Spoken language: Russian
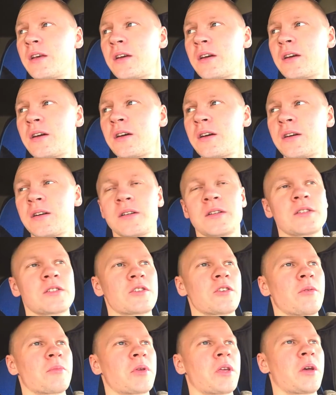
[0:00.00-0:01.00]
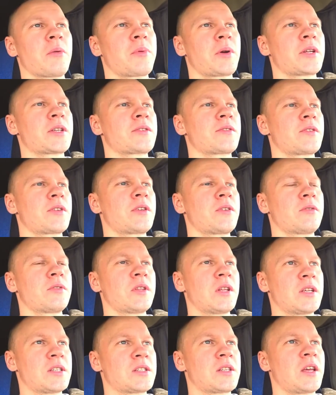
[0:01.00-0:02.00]
А, Съемки я производил
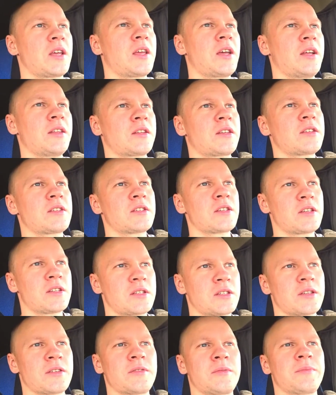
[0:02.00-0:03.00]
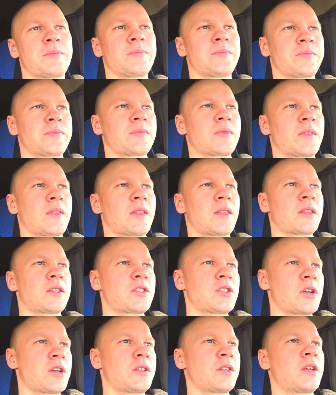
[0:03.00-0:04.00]
на стоянке здесь.
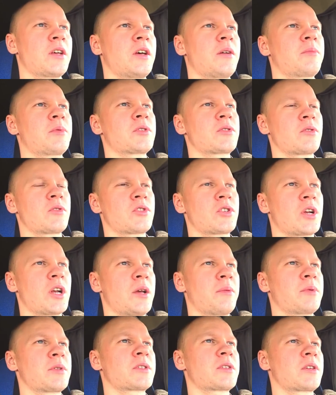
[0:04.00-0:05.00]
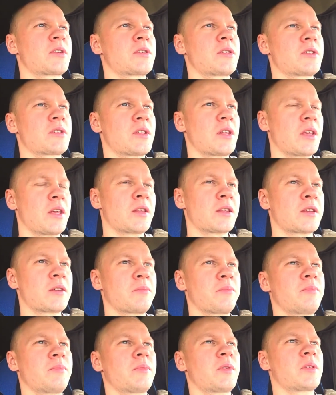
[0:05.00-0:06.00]
На объездной Челябинской здесь стоянка.
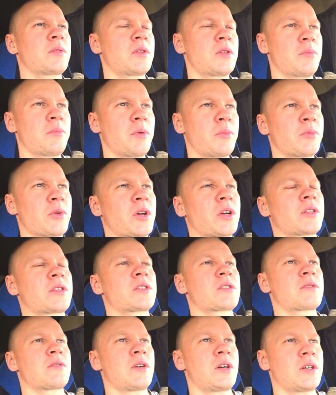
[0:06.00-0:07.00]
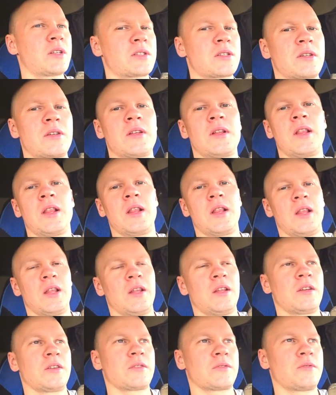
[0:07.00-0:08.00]
Не, не помню, как называется.
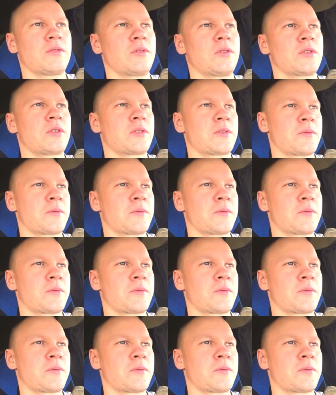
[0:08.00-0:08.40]
Вот.